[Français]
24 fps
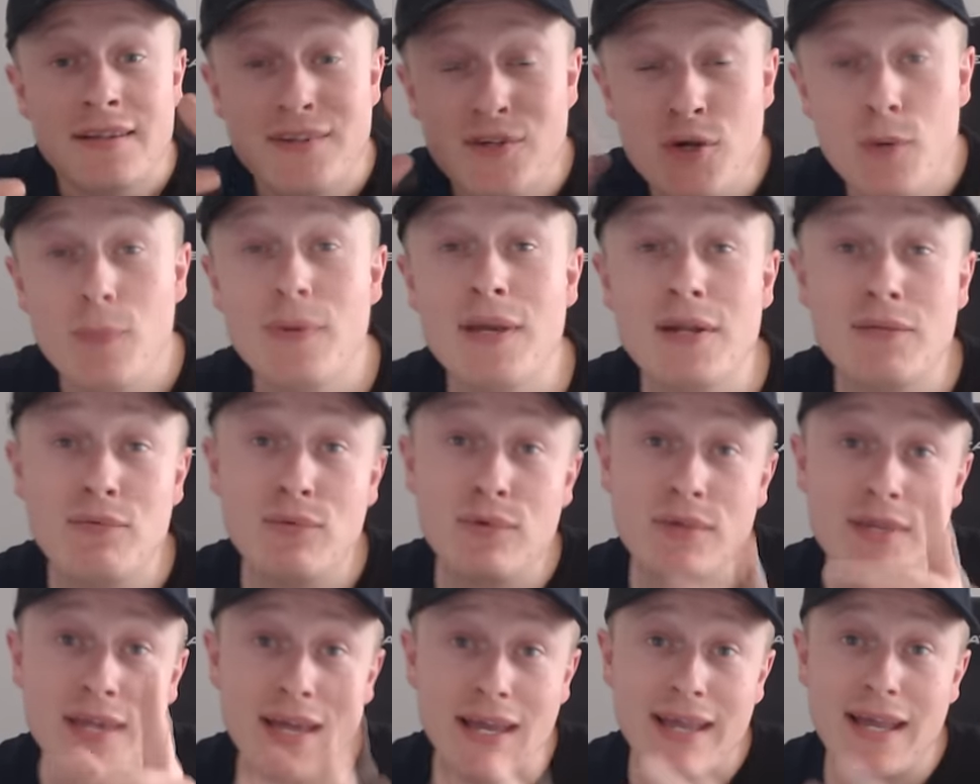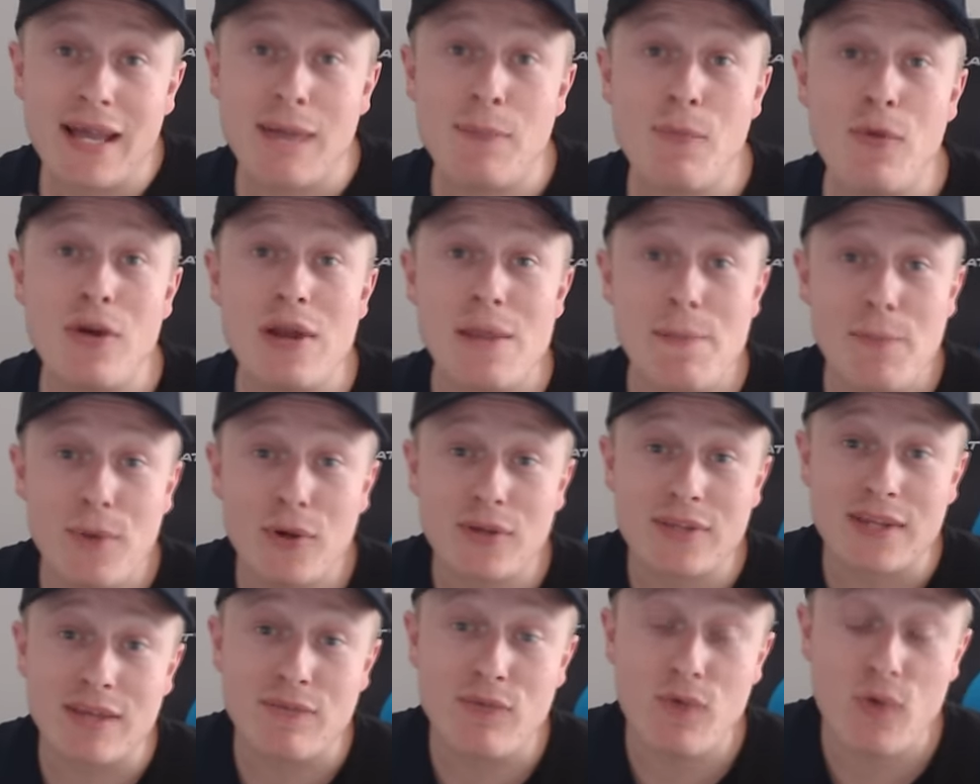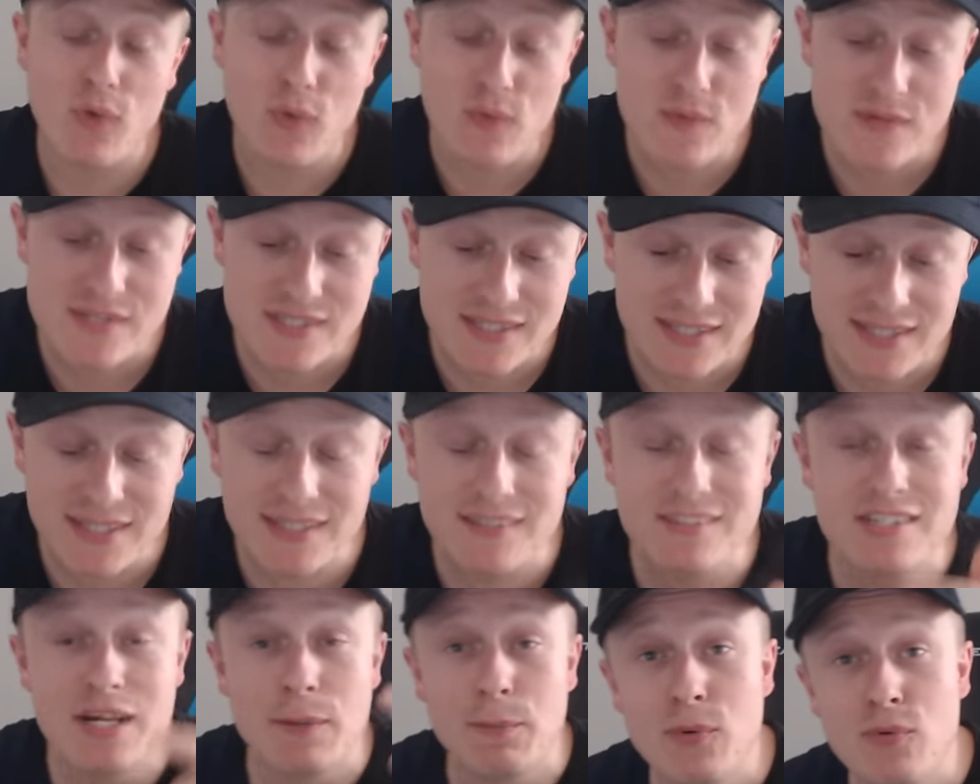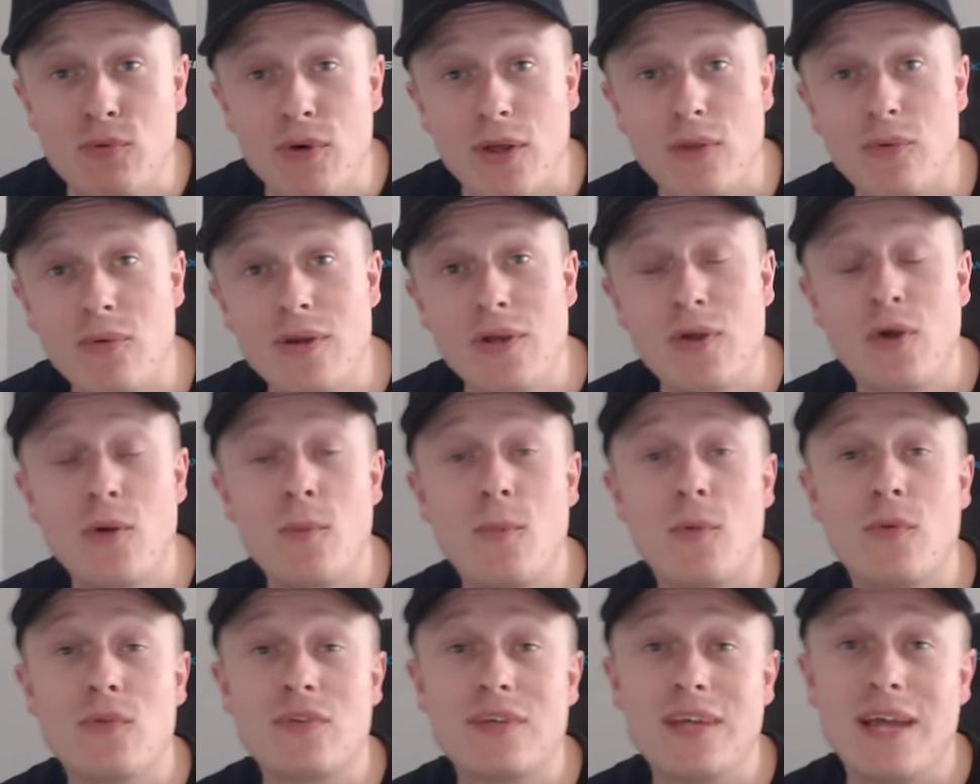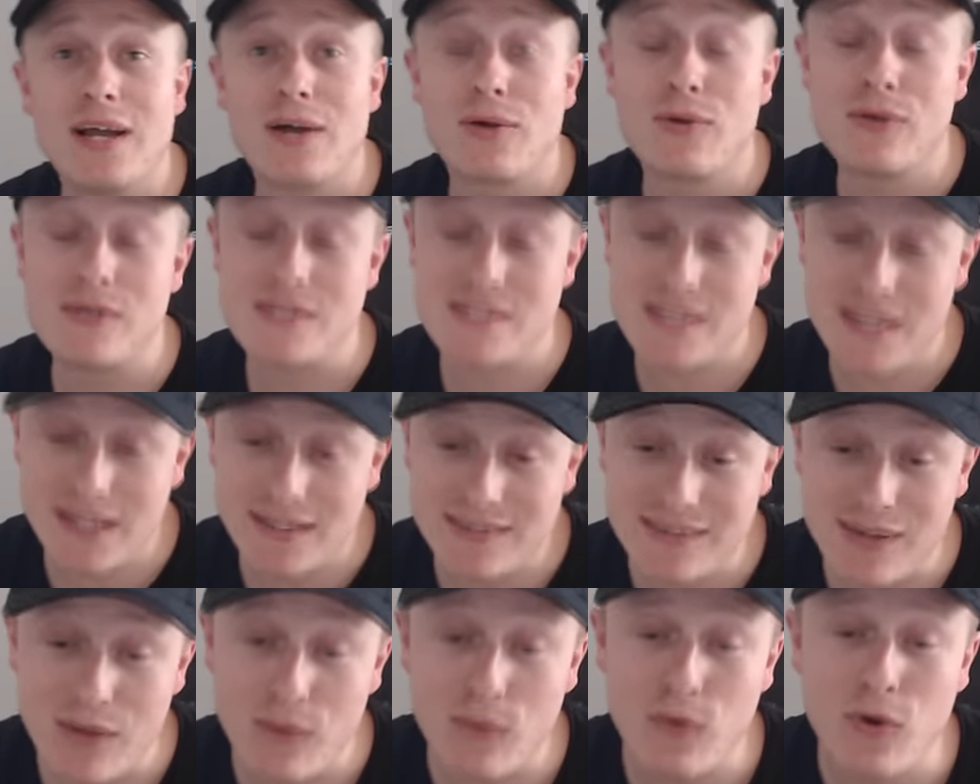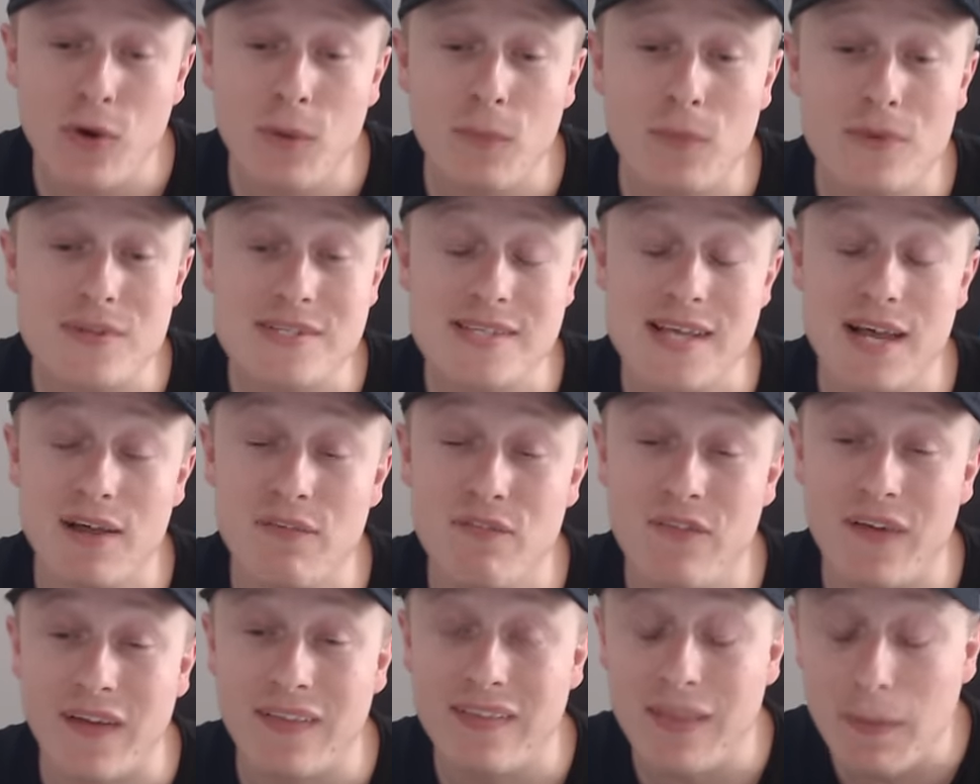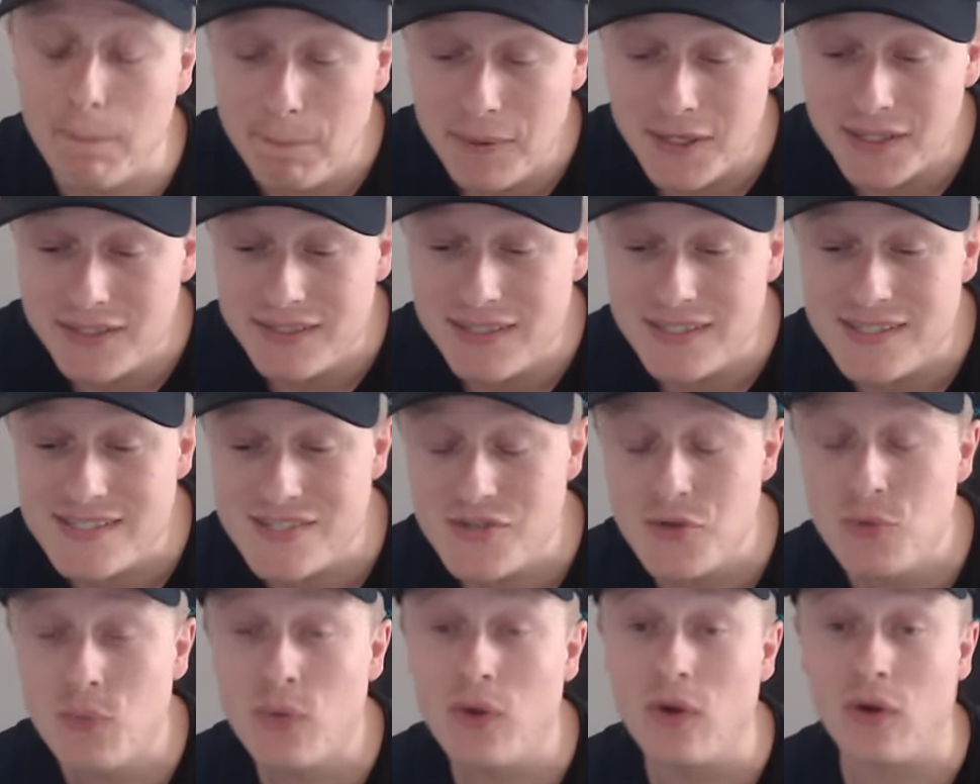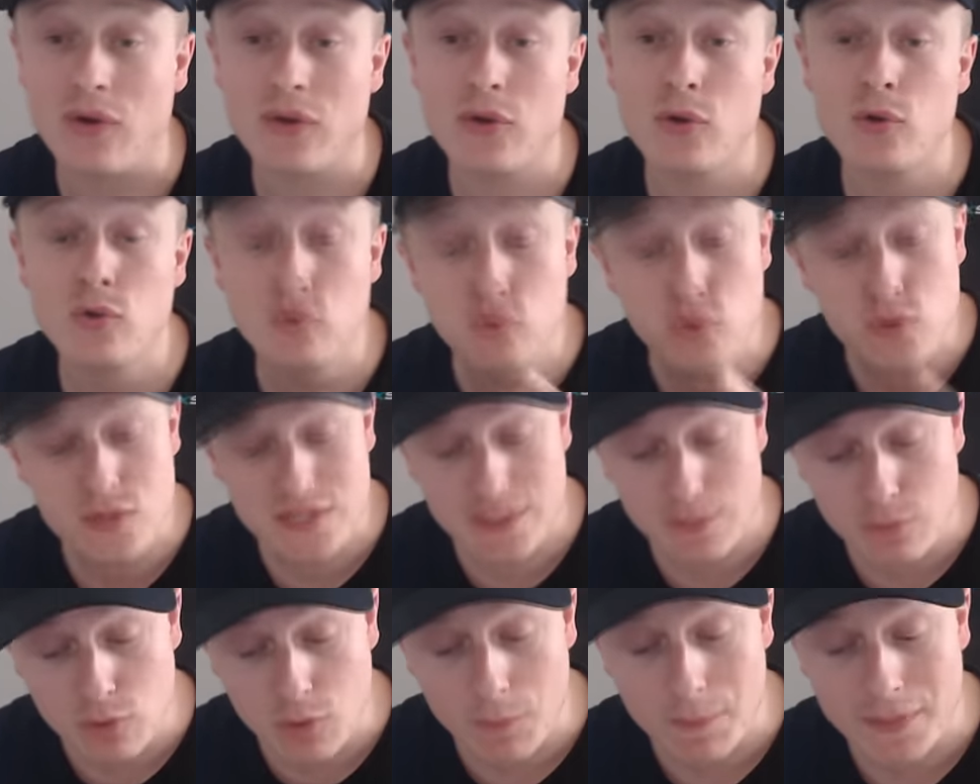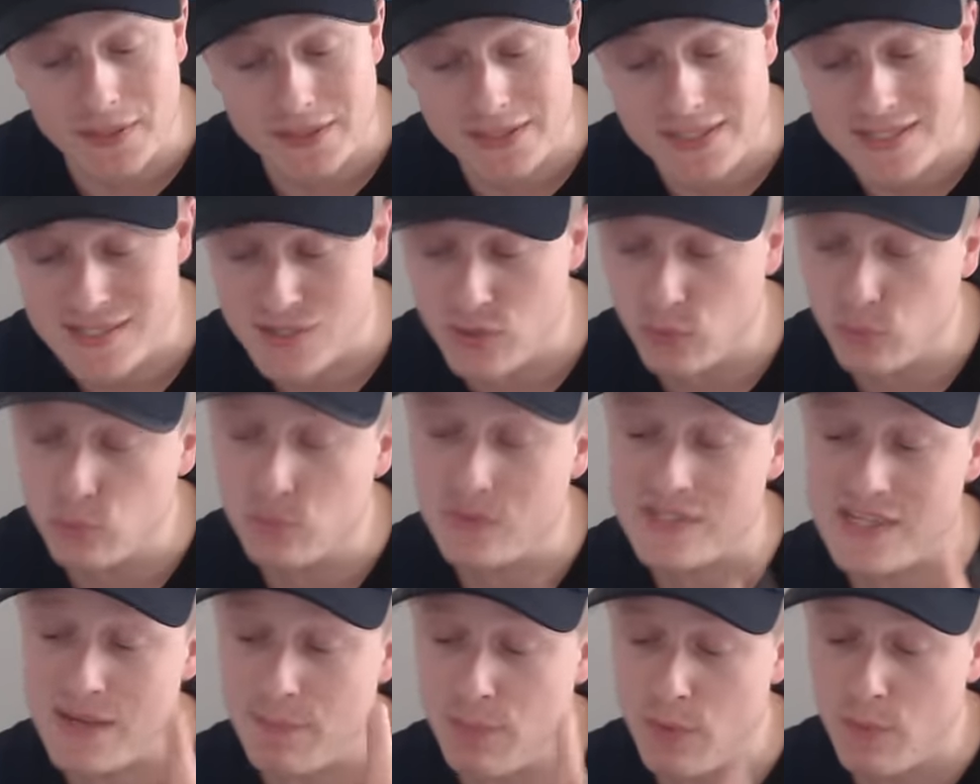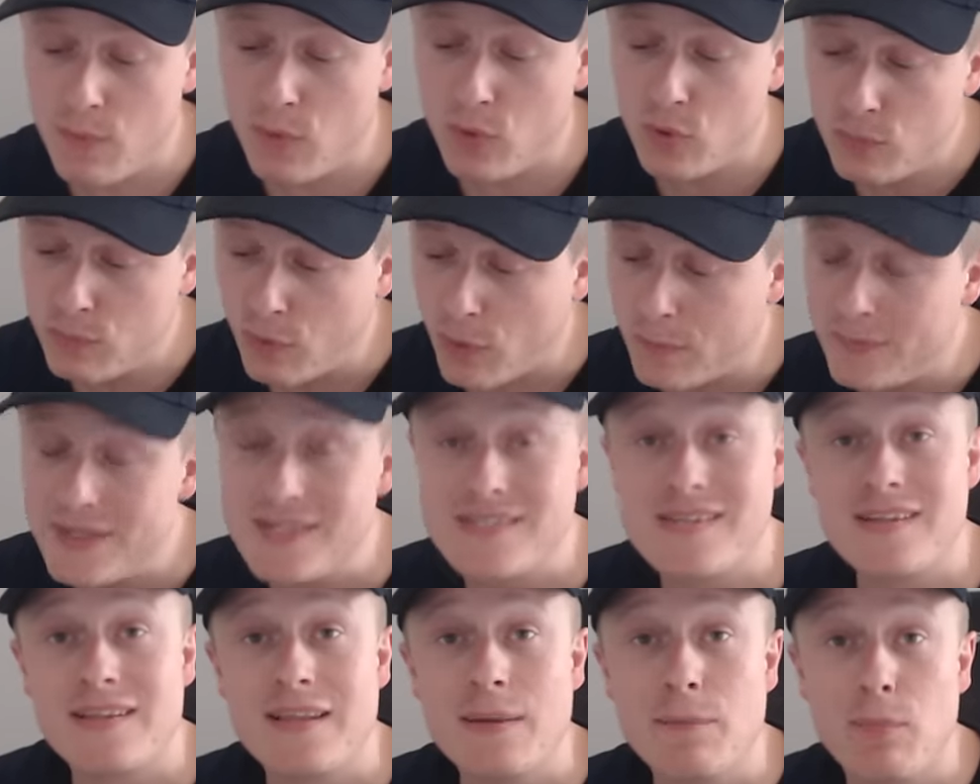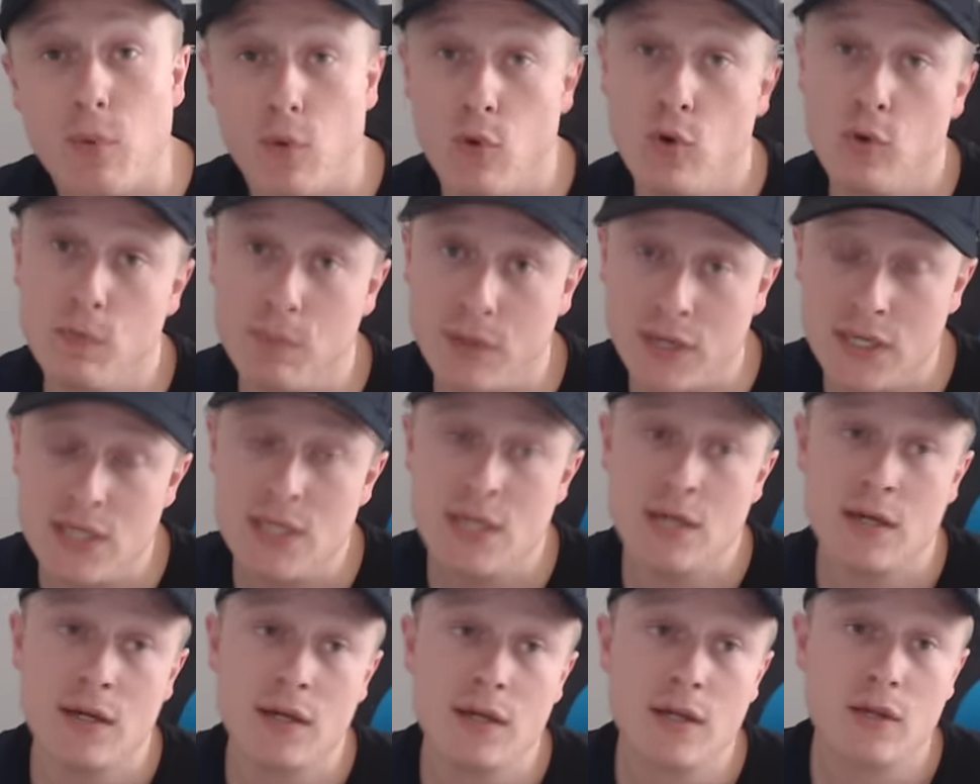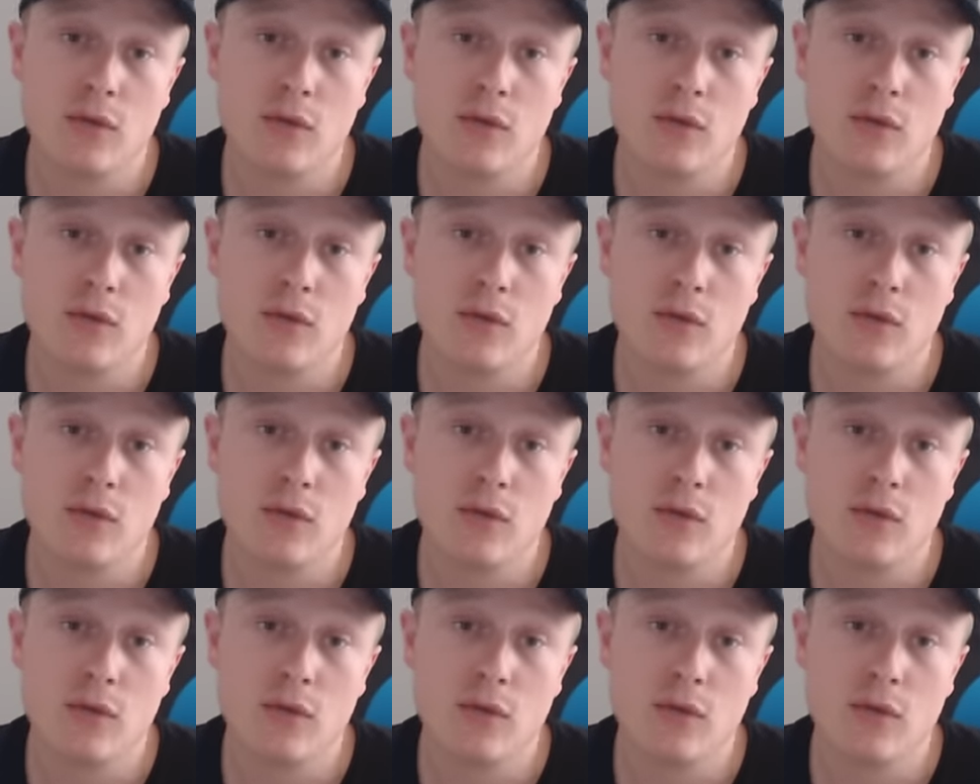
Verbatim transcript: J'ai oublié de vous dire également les potes avant qu'on se quitte, j'ai pu voir dans les commentaires que certains ont commencé à faire des pétitions. Alors il y a eu deux types de pétitions, tout simplement le premier c'était pour le prix